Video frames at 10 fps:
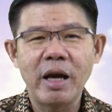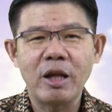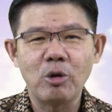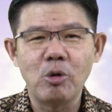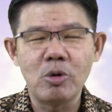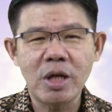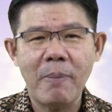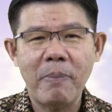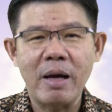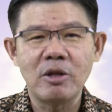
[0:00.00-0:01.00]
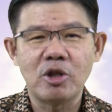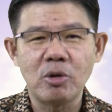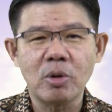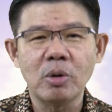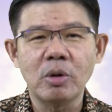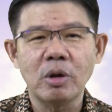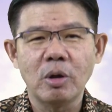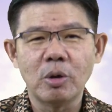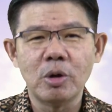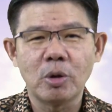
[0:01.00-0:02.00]
yaitu ucapan
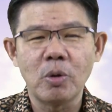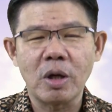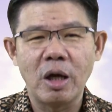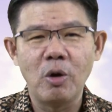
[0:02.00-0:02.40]
syukur untuk